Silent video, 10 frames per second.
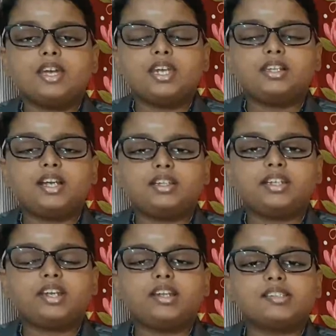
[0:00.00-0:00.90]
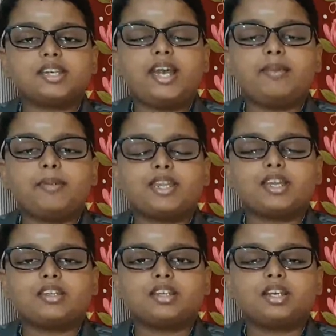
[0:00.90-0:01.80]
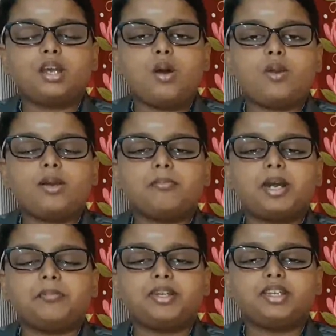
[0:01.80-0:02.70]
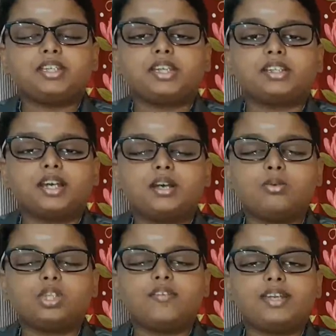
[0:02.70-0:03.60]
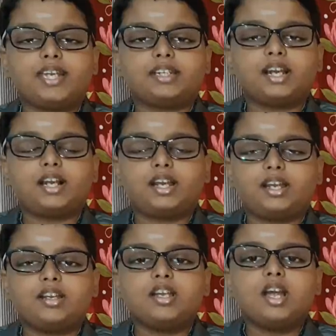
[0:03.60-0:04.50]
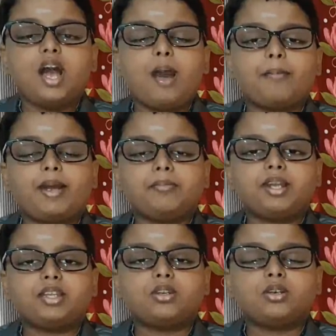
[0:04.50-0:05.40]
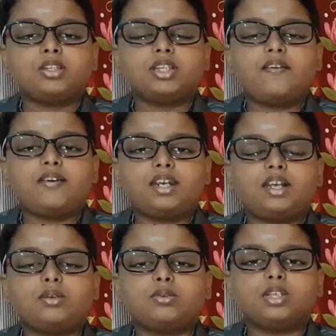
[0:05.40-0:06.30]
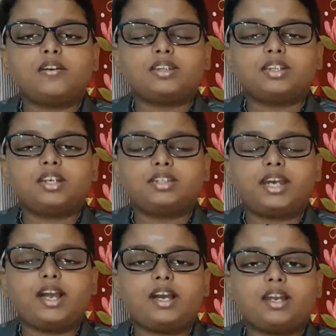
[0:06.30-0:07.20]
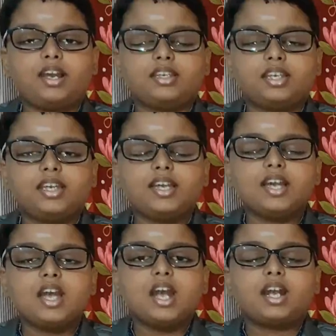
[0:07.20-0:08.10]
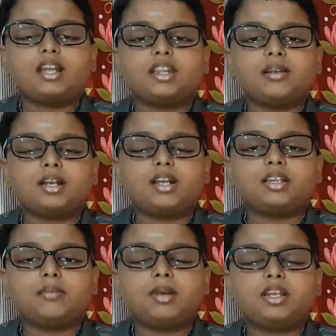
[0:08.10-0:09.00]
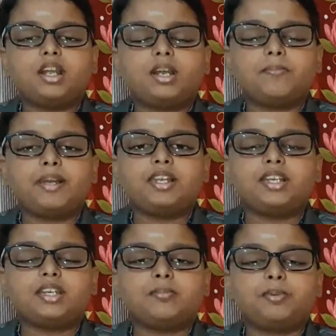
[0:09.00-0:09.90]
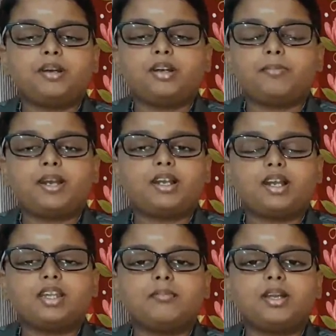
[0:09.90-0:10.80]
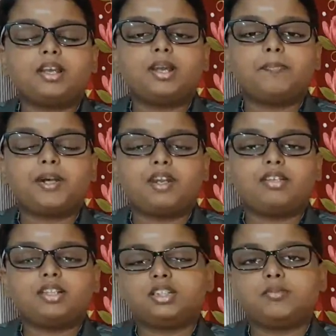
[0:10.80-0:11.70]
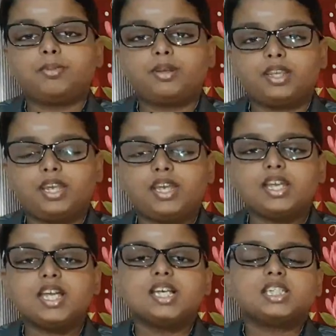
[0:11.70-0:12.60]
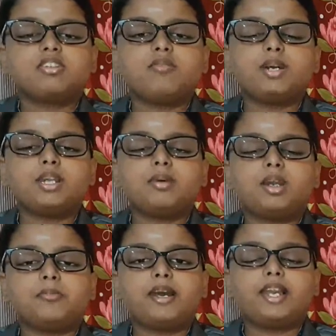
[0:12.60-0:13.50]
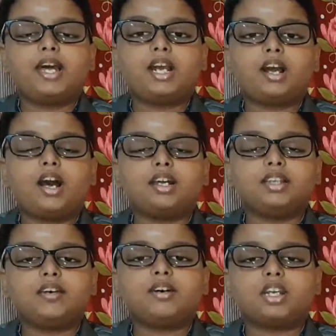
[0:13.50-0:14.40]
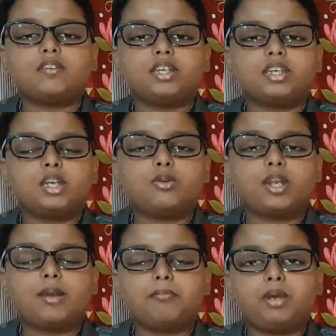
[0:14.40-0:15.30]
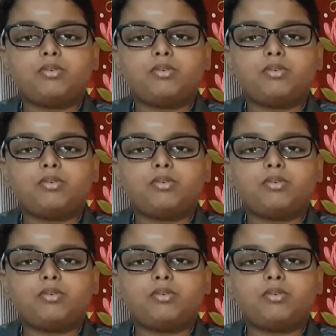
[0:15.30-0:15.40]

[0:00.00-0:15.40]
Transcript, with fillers: இந்த திட்டத்தை செயல்படுத்துறதுக்கு அவங்க மன்மதன் கிட்ட உதவி கேட்டாங்க மன்மதனும் தேவர்களுக்கு உதவுறதுக்கு தயாராகி கந்த கந்தமாதான பள்ளிக்கு போ ப கந்தமாதான பர்வதத்துக்கு போய் சிவபெருமான் மேலே காதலை வர வைக்கிற ஒரு அம்பை